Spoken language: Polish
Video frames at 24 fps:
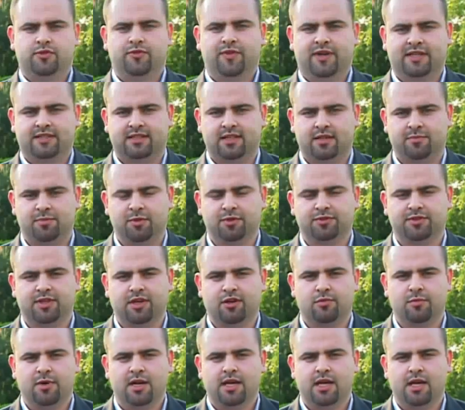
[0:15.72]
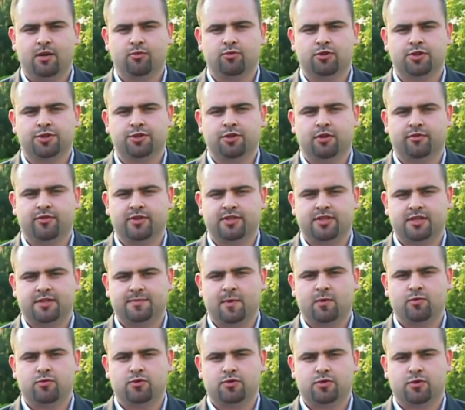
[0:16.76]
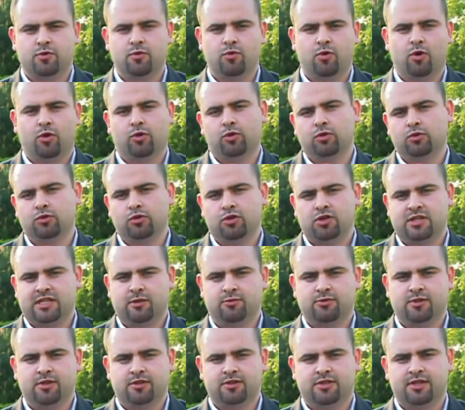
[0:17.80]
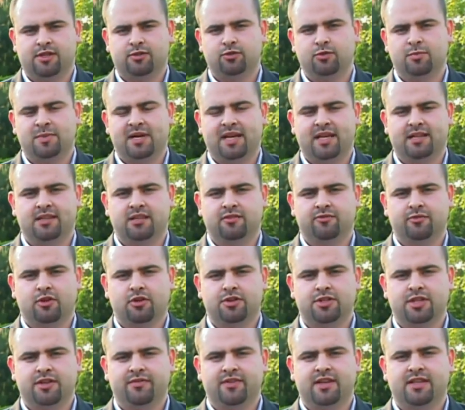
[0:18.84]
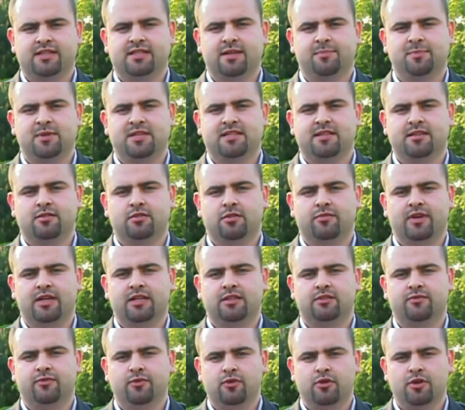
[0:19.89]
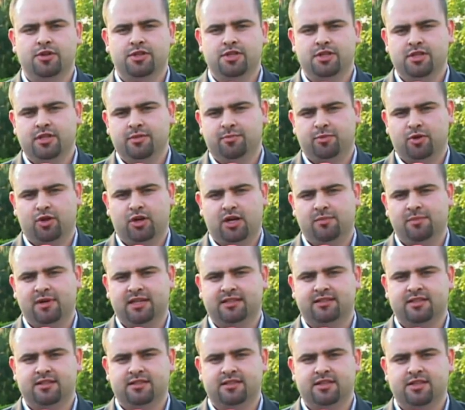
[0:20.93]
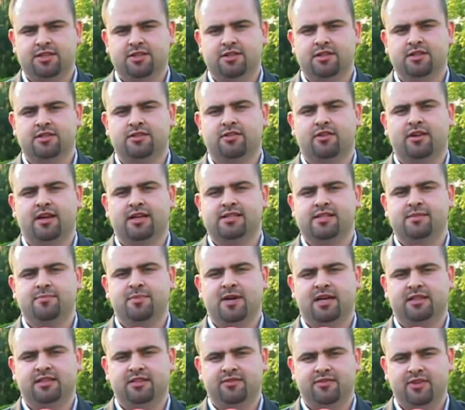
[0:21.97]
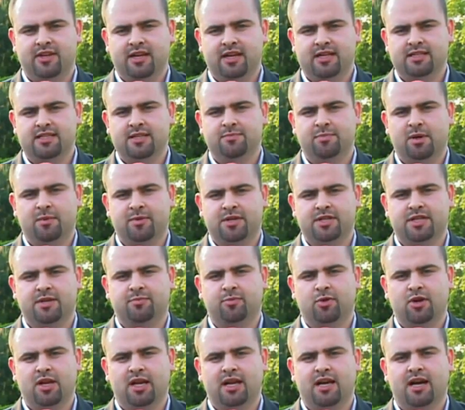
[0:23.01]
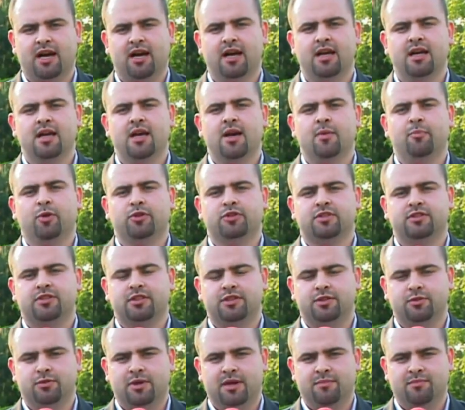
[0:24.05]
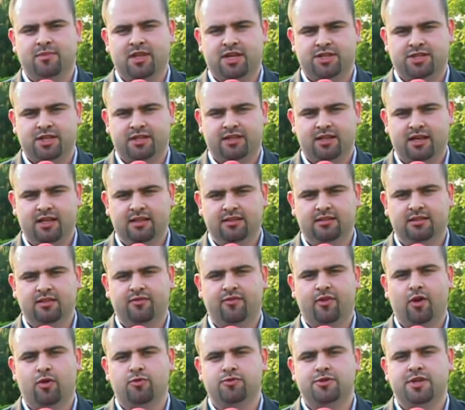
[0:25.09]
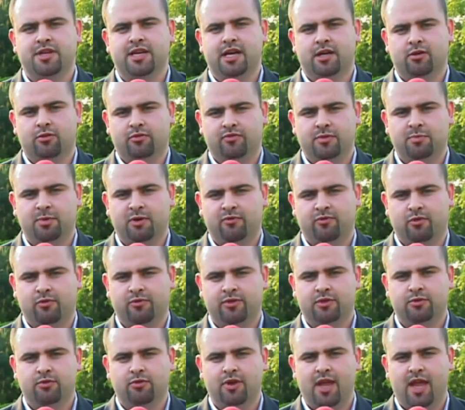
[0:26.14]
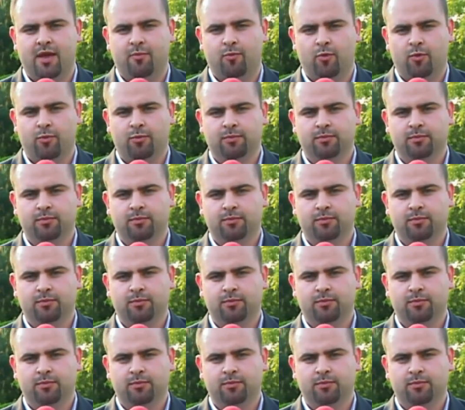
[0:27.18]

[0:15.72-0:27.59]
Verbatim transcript: czwartek 5 maja uczniowie zespołu szkół ogólnokształcących nr 1 w Kroczewie zaprezentowali dwugodzinny program artystyczny z okazji beatyfikacji papieża Polaka pod tytułem Nasze talenty w hołdzie Janowi Pawłowi II.